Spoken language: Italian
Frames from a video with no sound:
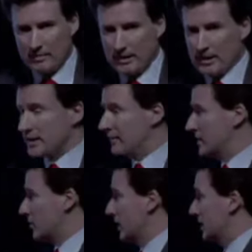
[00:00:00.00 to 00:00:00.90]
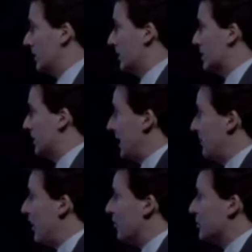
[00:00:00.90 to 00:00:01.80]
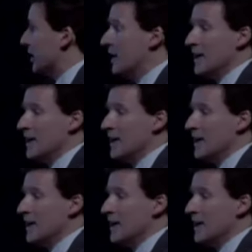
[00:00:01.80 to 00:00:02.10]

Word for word: per, il Servizio Sanitario Nazionale, ma oggi